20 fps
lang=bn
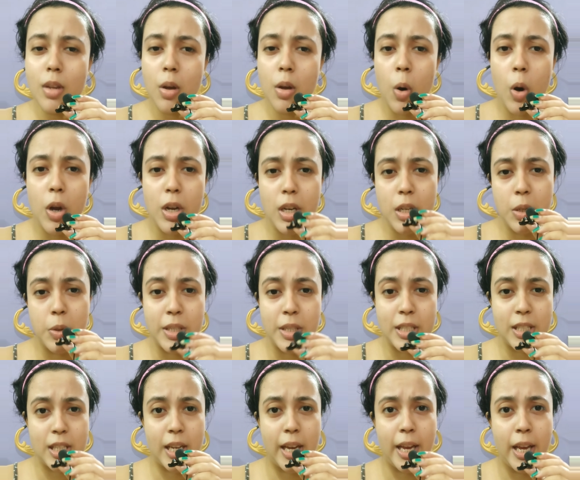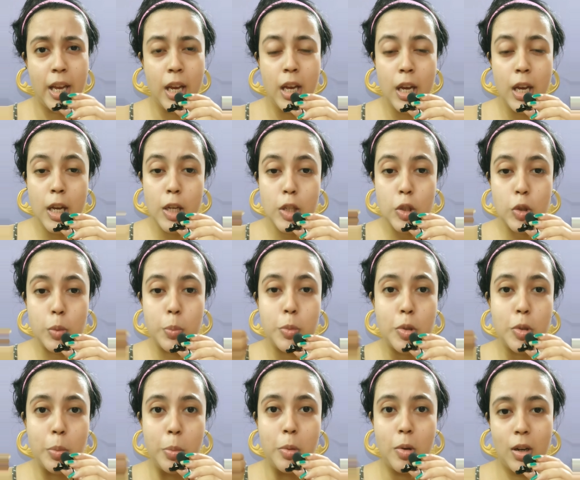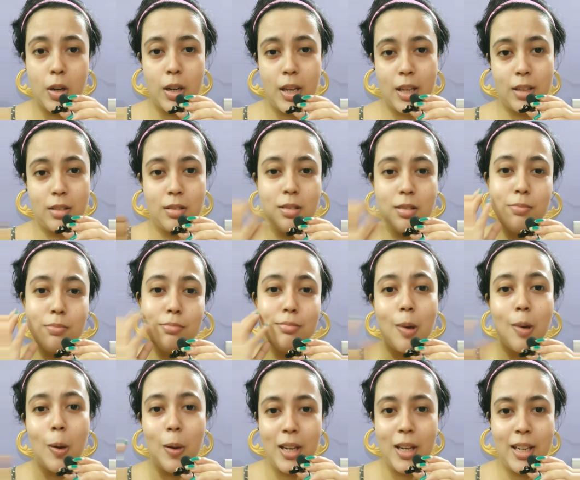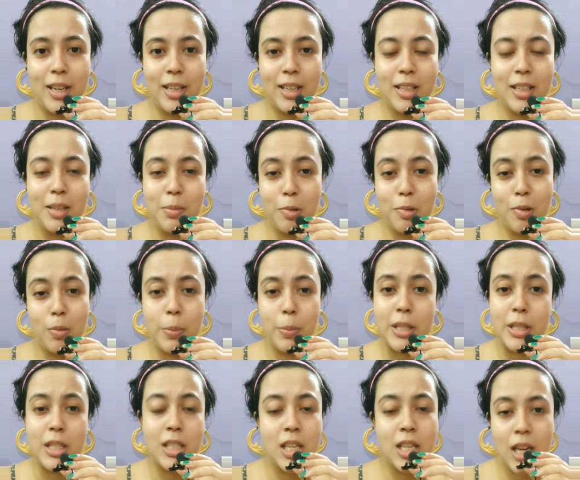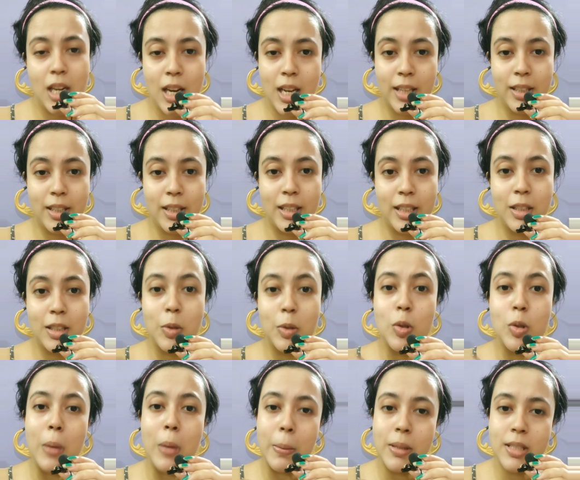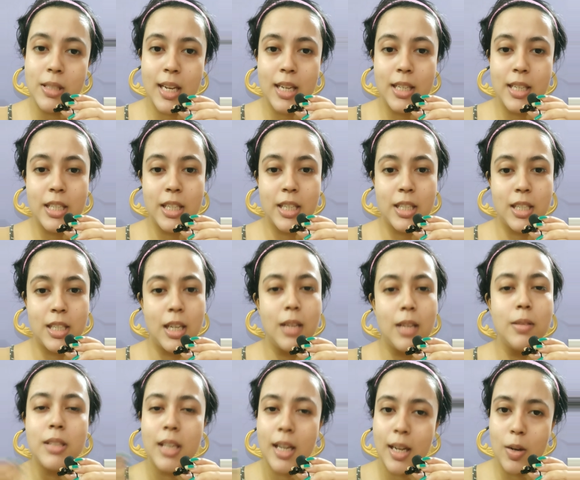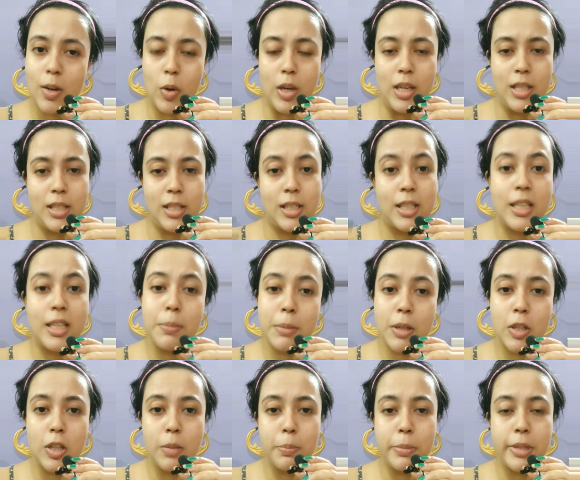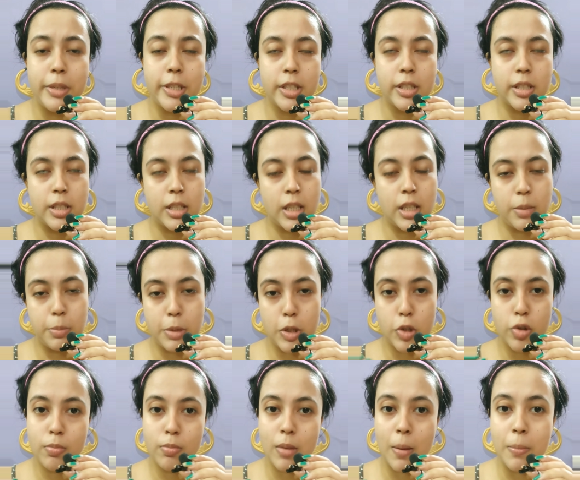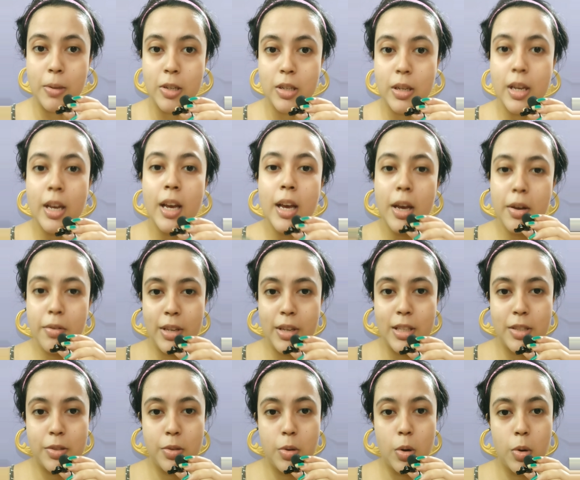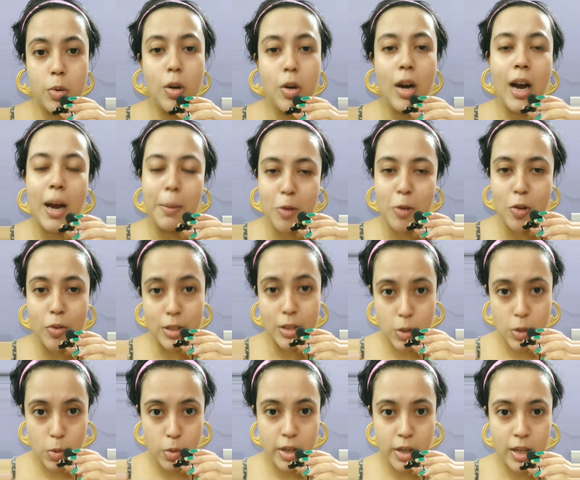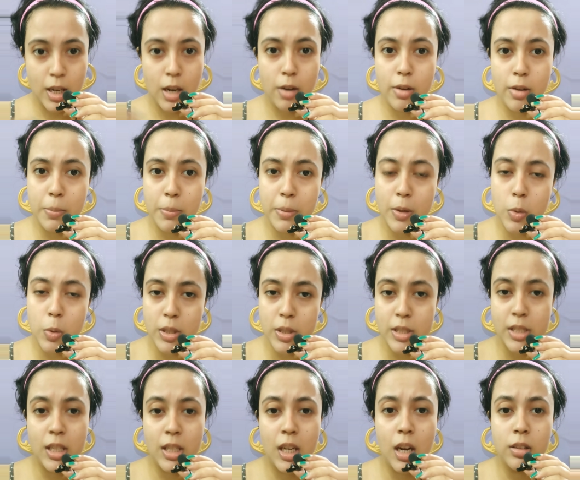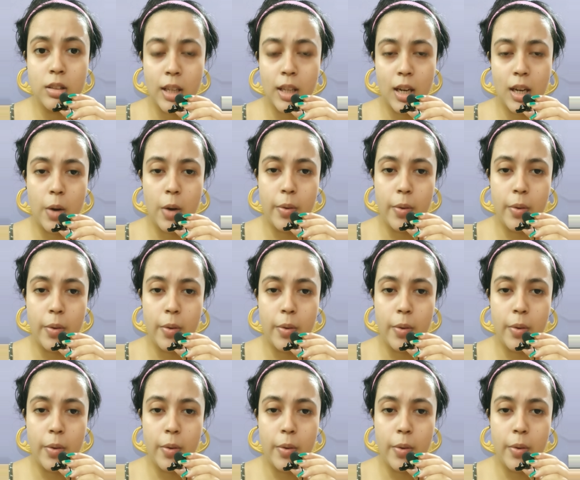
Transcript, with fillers: অয়েলি হয়ে যায় চুপচুপ করে একদম অয়েলে কি বলবো বিচ্ছিরি লাগে দেখতে খুব আমি জানি সেটা যারা অয়েলি স্কিন বা কম্বিনেশন স্কিন ভীষণভাবে ফেস করো আমিও ফেস করি কারণ আমি করেছি কার তার কারণ